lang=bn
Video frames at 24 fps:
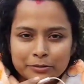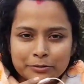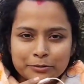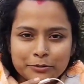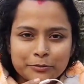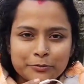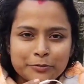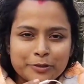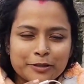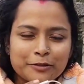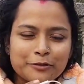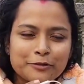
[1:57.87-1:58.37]
তো
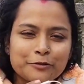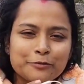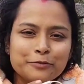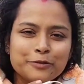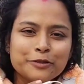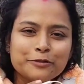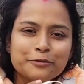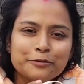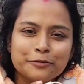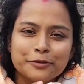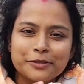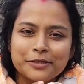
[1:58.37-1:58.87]
তোমরা
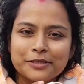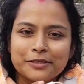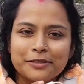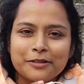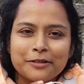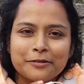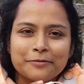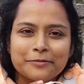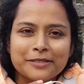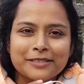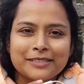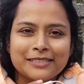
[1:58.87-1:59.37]
খুবই খুশি
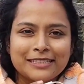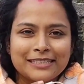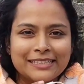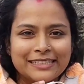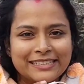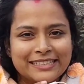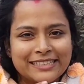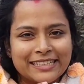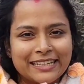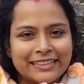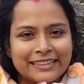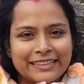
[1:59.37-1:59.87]
হবে
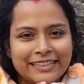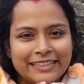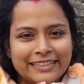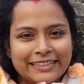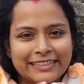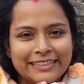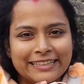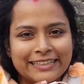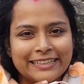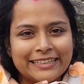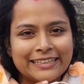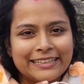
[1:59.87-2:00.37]
জিনিসটা
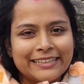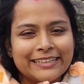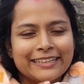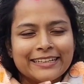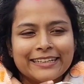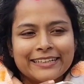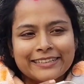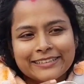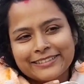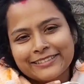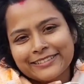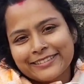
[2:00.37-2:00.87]
দেখলে
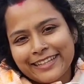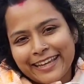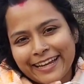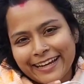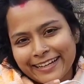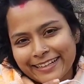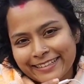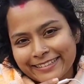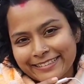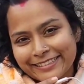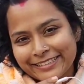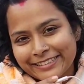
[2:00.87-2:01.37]
তো
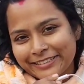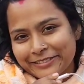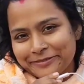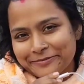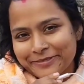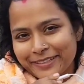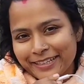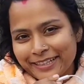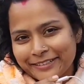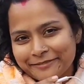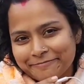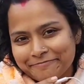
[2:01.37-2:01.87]
দেখাচ্ছি
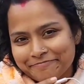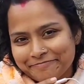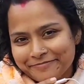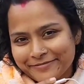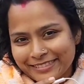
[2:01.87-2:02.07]
তোমরা